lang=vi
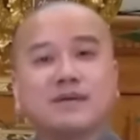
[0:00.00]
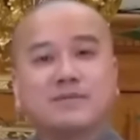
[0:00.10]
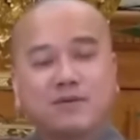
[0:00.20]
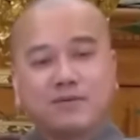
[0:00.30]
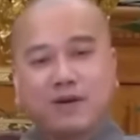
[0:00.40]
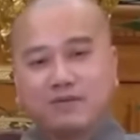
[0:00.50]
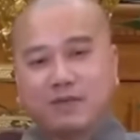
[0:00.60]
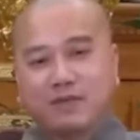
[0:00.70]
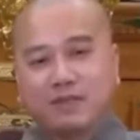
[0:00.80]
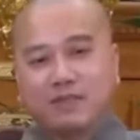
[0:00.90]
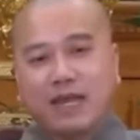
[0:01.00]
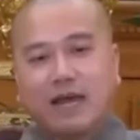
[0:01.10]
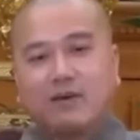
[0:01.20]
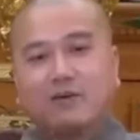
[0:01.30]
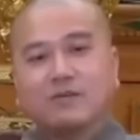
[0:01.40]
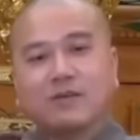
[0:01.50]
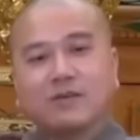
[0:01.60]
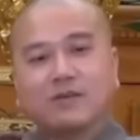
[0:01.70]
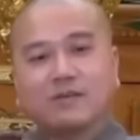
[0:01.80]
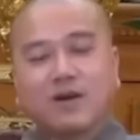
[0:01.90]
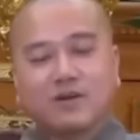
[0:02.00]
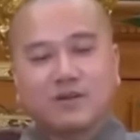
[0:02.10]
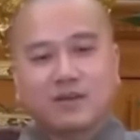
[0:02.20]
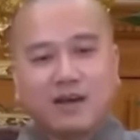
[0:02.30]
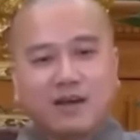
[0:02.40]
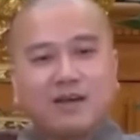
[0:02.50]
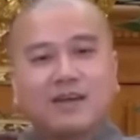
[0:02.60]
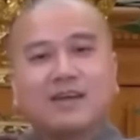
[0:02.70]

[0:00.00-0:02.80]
bổn phận phải giữ cháu phải giữ con cho nó